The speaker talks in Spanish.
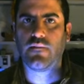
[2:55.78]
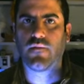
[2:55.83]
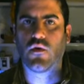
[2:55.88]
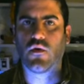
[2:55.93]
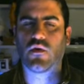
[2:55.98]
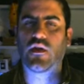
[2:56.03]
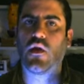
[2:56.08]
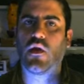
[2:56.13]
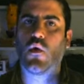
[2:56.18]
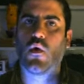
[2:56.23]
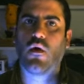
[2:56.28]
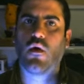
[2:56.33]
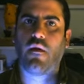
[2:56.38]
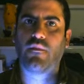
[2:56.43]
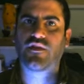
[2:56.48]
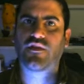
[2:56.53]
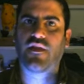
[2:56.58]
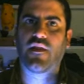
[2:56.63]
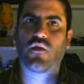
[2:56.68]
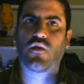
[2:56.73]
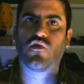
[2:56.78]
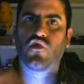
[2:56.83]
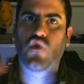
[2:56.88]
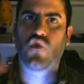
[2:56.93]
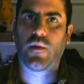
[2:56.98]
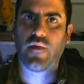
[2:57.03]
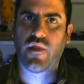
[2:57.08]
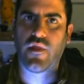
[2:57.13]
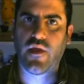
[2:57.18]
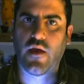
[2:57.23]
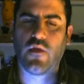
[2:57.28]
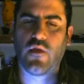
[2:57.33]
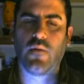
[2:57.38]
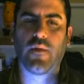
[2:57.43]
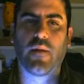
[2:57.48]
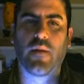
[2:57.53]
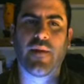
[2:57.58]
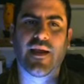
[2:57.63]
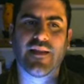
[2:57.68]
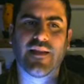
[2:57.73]
aunque luego lo vamos a dar un suavizado,
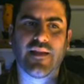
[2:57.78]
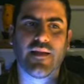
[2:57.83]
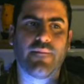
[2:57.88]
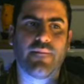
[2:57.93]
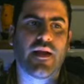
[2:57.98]
pero para que,